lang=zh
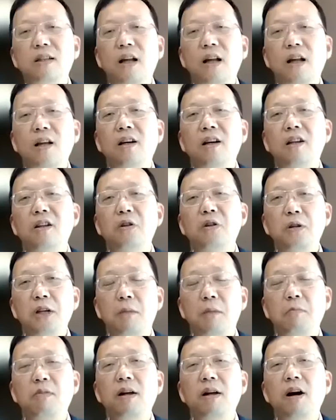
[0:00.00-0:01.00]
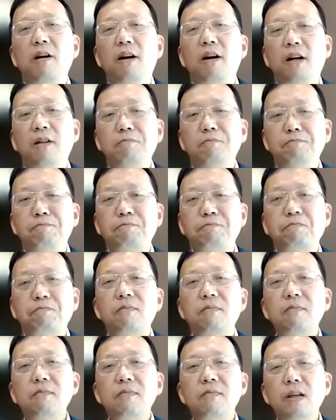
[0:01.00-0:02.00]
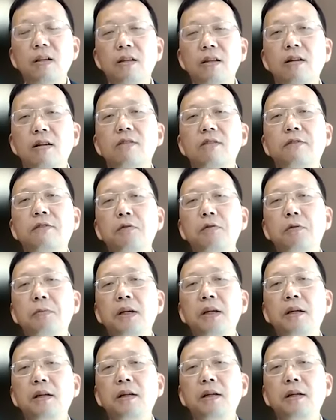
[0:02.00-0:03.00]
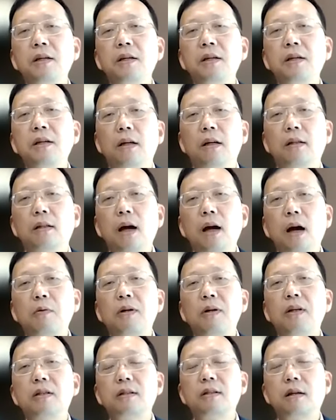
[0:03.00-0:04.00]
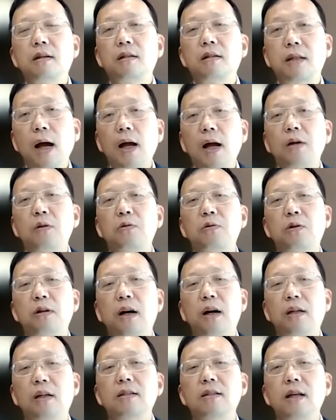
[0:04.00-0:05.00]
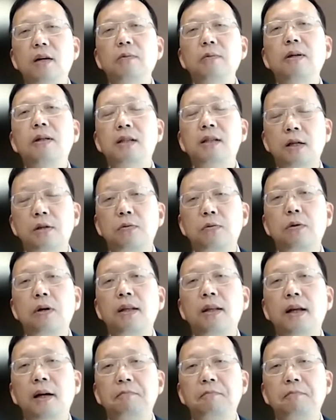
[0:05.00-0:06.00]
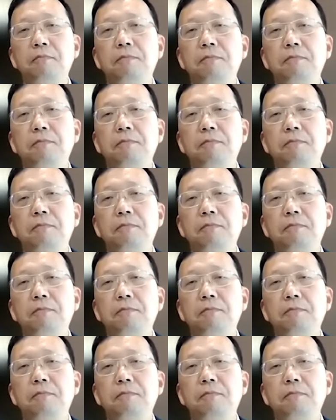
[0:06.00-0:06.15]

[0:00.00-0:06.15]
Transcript: 实大家可能都想不到啊，实际上是菲律宾。啊，第二位呢，实际上是泰国啊，第三位才是越南。